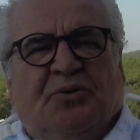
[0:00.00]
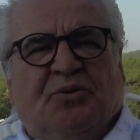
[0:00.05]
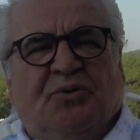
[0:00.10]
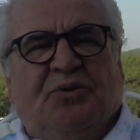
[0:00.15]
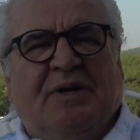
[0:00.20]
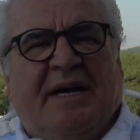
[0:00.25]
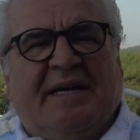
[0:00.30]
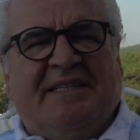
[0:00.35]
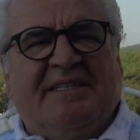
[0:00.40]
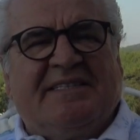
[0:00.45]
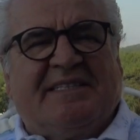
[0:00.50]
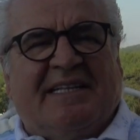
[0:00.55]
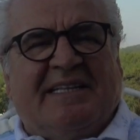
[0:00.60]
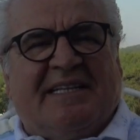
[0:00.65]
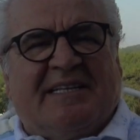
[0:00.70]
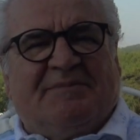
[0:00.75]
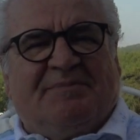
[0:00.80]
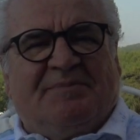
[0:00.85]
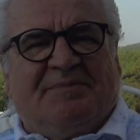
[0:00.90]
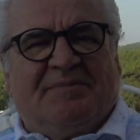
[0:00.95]
Günaydın
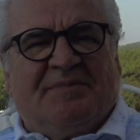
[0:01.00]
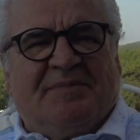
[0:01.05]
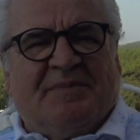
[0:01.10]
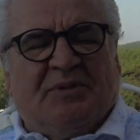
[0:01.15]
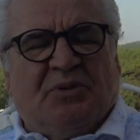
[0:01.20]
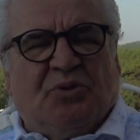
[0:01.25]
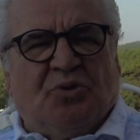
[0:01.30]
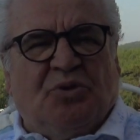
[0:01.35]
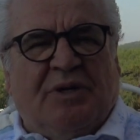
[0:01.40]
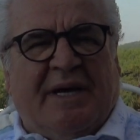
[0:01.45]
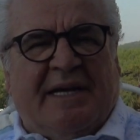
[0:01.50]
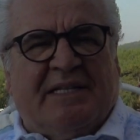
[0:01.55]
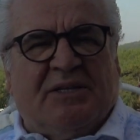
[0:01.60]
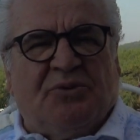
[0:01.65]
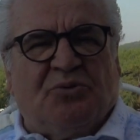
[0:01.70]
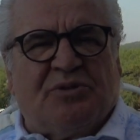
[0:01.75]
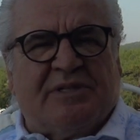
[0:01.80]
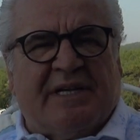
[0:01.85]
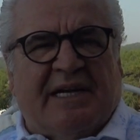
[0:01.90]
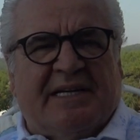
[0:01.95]
canlarım,
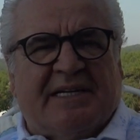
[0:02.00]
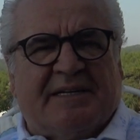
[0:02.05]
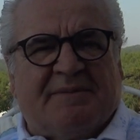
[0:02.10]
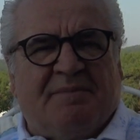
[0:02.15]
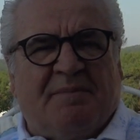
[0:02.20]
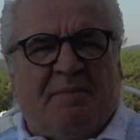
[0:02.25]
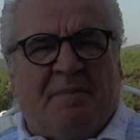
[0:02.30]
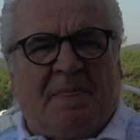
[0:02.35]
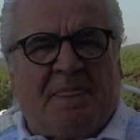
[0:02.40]
günaydın güzellerim.